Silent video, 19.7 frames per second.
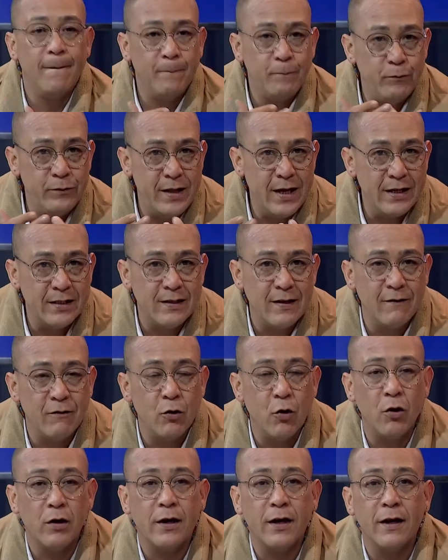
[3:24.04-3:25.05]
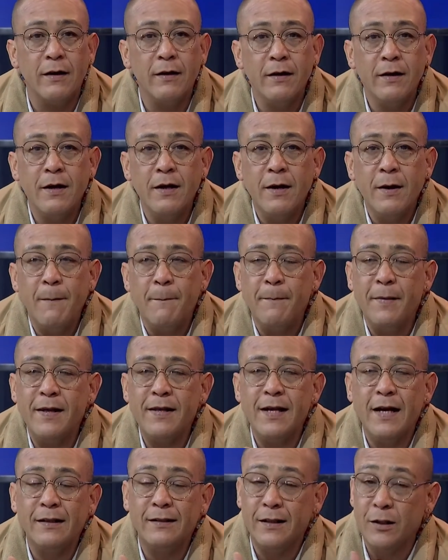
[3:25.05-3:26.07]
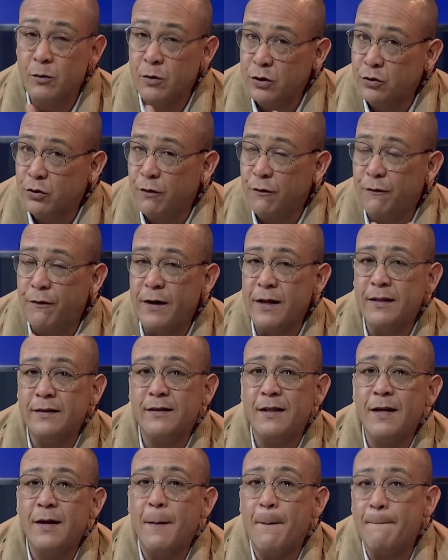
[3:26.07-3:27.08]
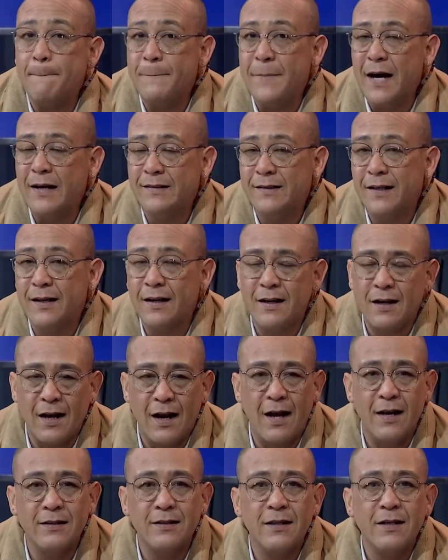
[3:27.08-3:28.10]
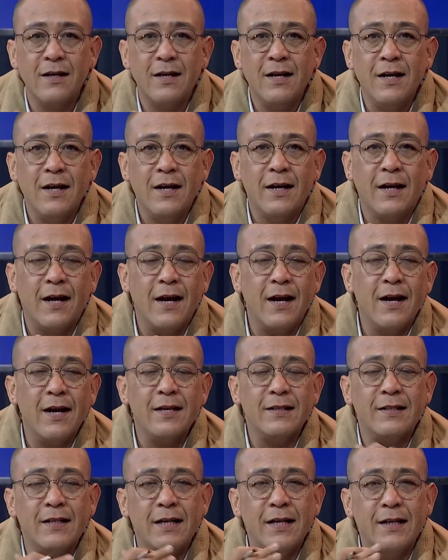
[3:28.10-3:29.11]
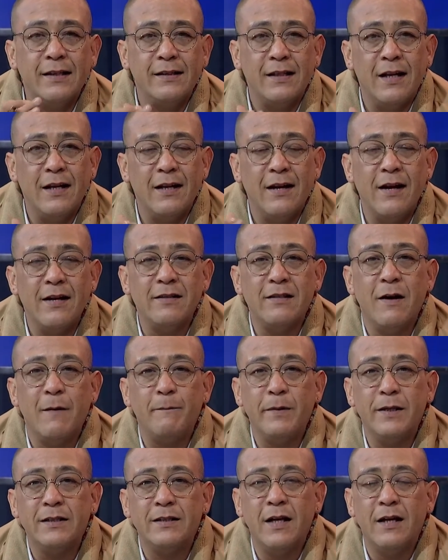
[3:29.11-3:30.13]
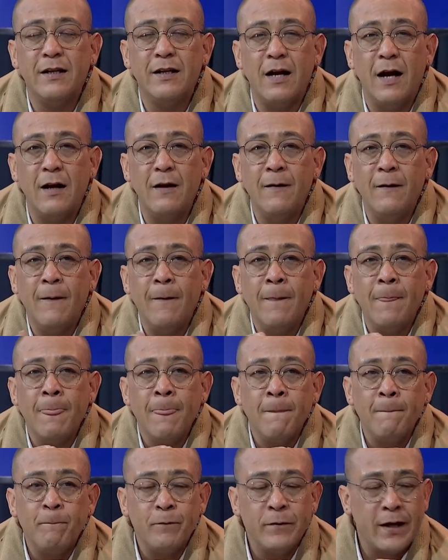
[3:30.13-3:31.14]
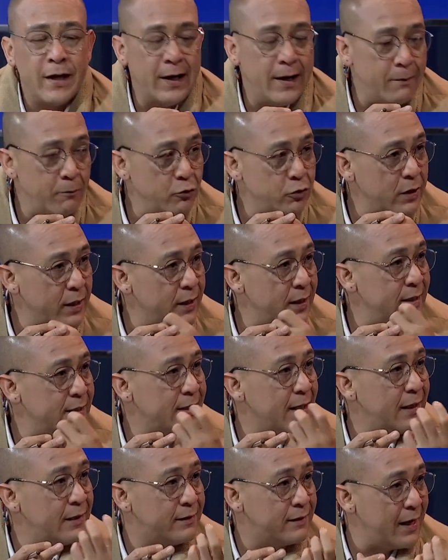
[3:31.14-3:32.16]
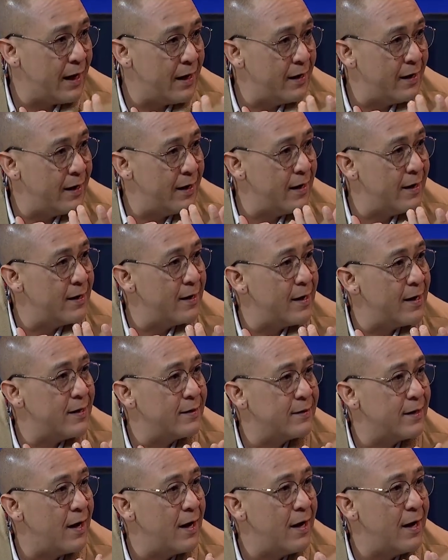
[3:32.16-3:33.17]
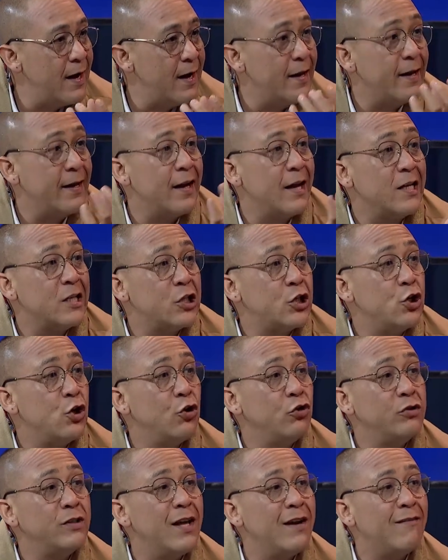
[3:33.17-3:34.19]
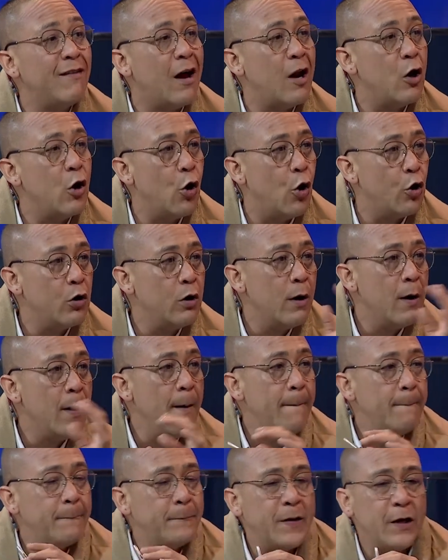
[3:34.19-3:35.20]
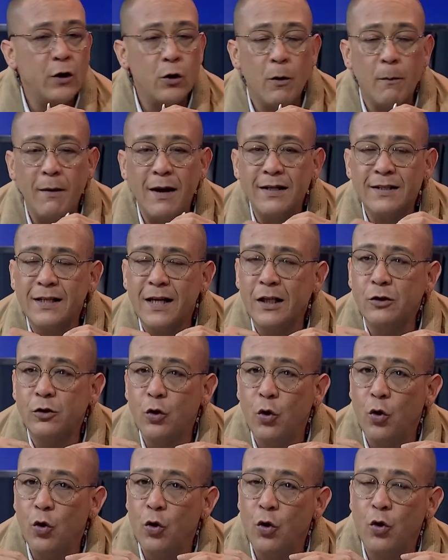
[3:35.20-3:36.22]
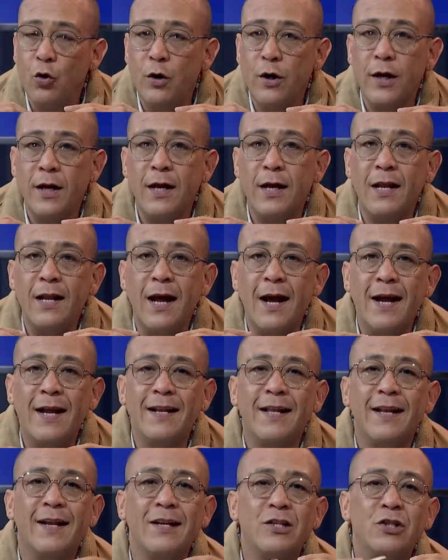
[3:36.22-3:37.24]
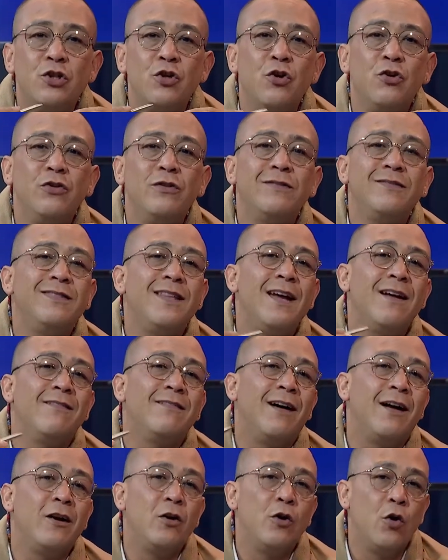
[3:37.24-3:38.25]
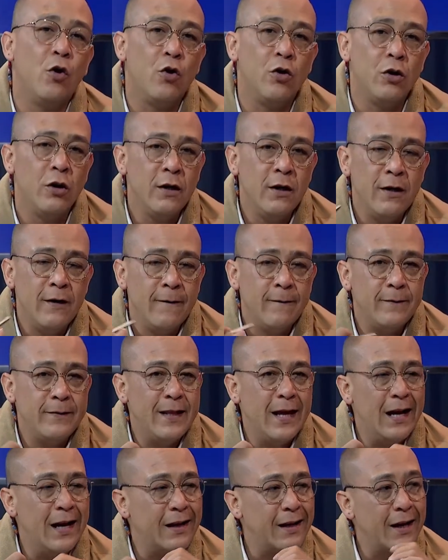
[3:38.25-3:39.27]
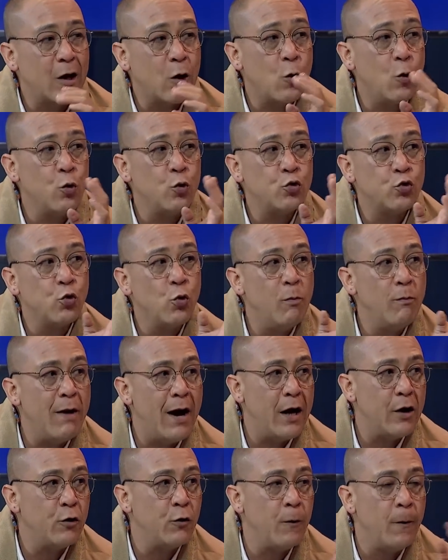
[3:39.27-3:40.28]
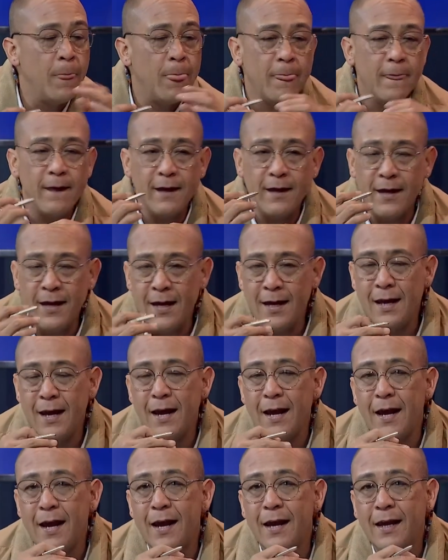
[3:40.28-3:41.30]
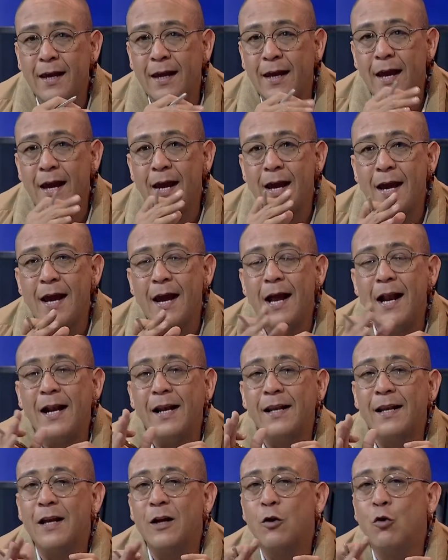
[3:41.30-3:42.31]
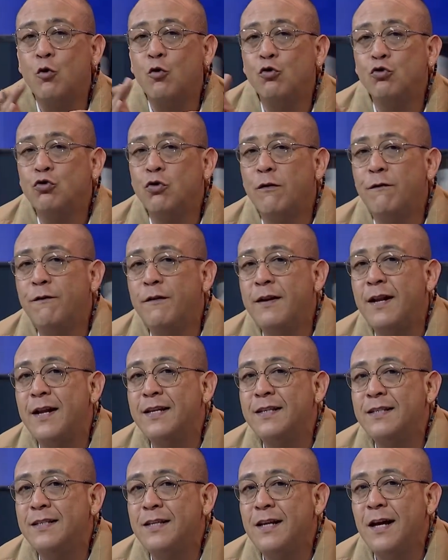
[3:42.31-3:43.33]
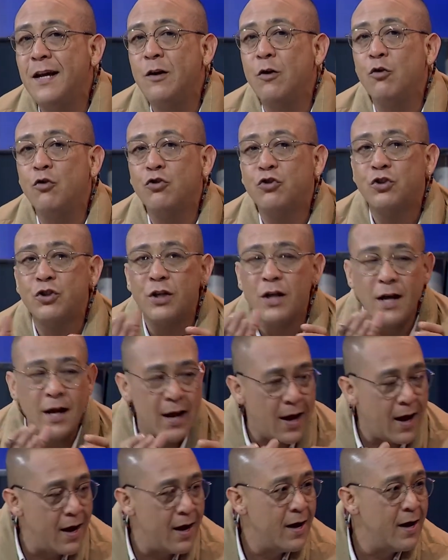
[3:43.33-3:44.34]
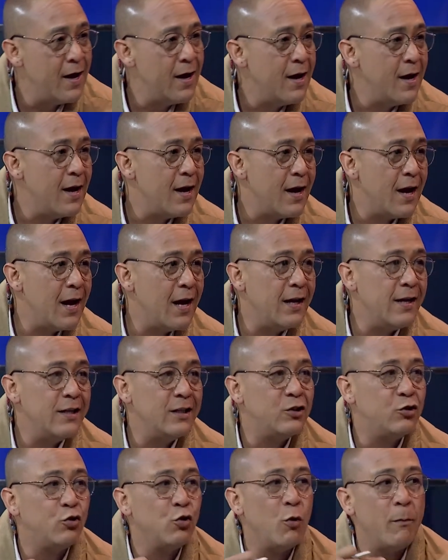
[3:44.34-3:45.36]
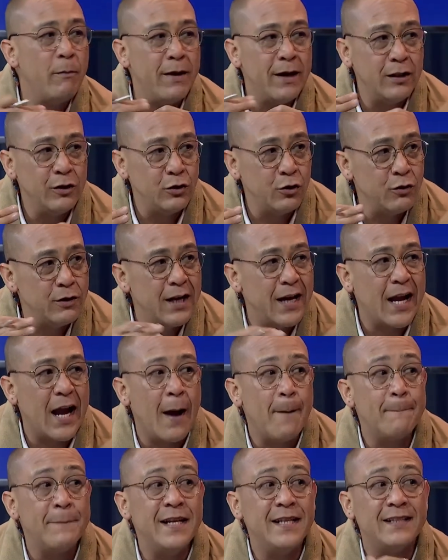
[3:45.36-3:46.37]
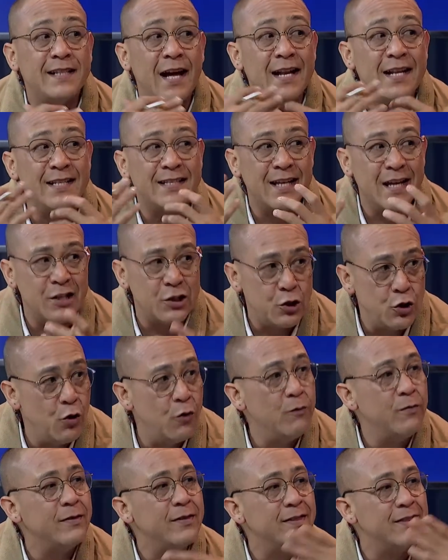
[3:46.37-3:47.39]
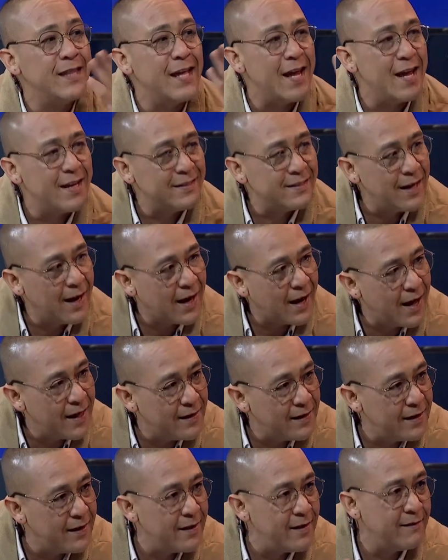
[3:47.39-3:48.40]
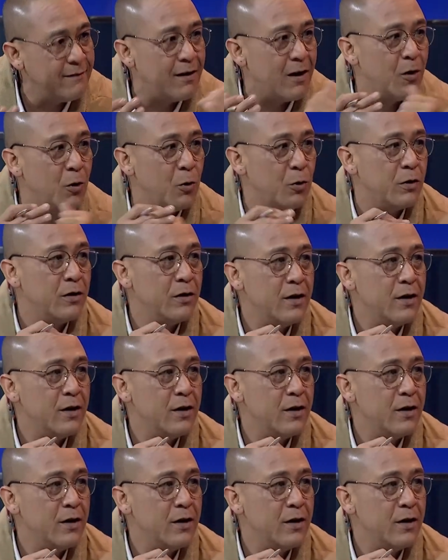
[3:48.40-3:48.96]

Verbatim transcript: de ese broker mediante nuestro Frente Masterclass, que es Inteligencia Empresarial, queremos resaltar eh, esa generación de valor, pero más que todo eh, la generación de valor del recurso humano y que el recurso financiero sea el instrumento de capitalización de esa cadena de valor,